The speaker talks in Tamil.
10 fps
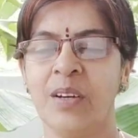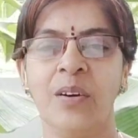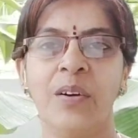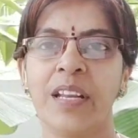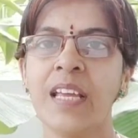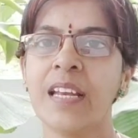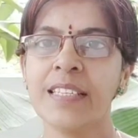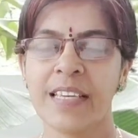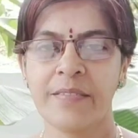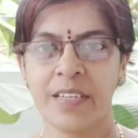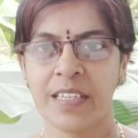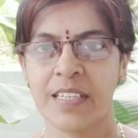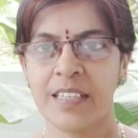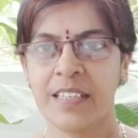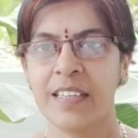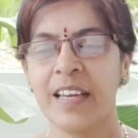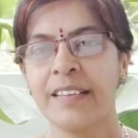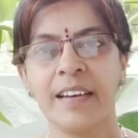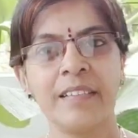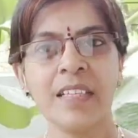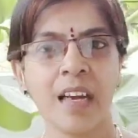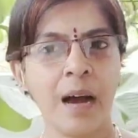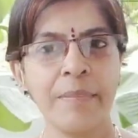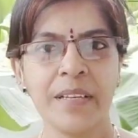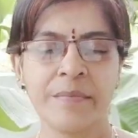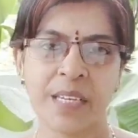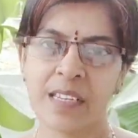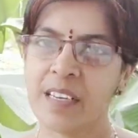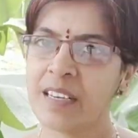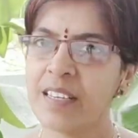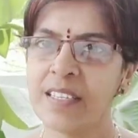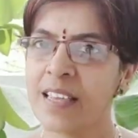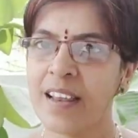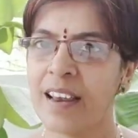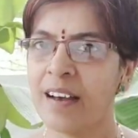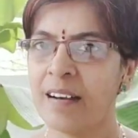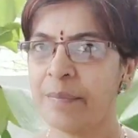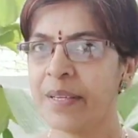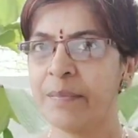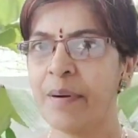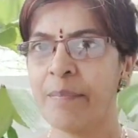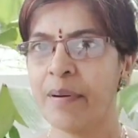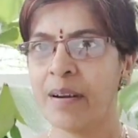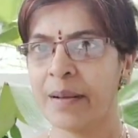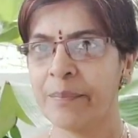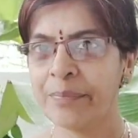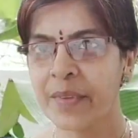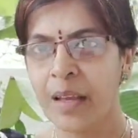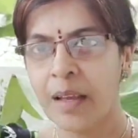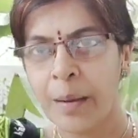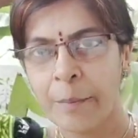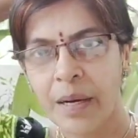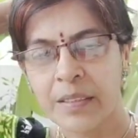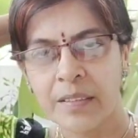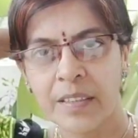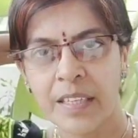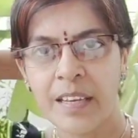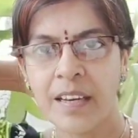உடனே என்ன செய்வாங்க ஏதாவது சாப்பிடணுமே என்ன செய்யலாம் அப்படின்னு பார்ப்பாங்க பார்த்தோடனே